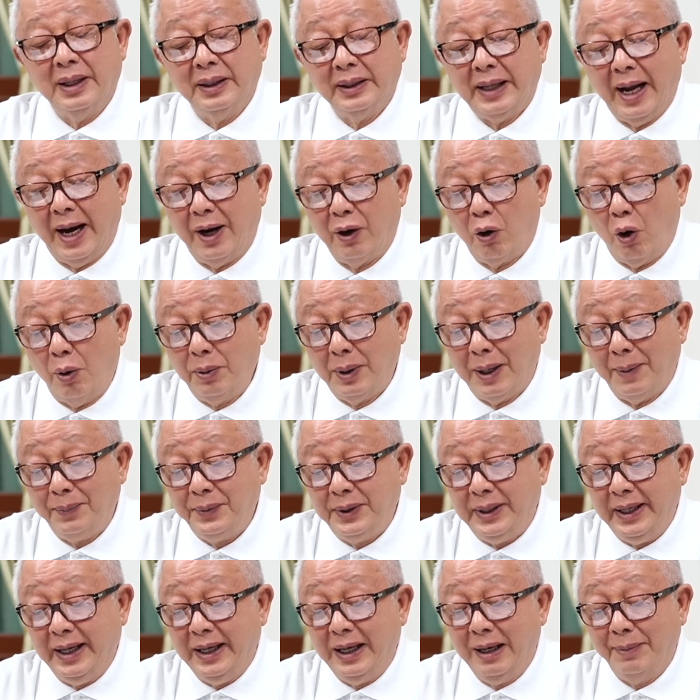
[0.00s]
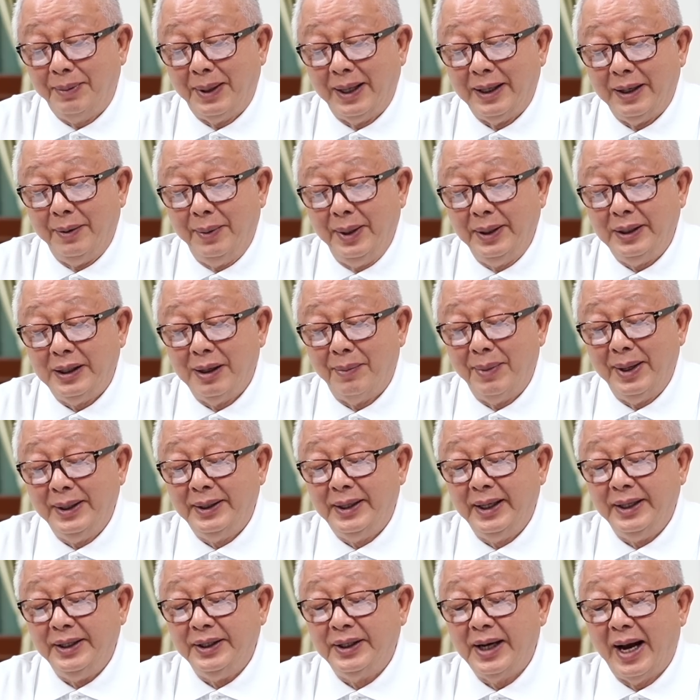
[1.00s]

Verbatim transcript: ถ้ารบกับจีนและพันธมิตรจะไม่สิ้น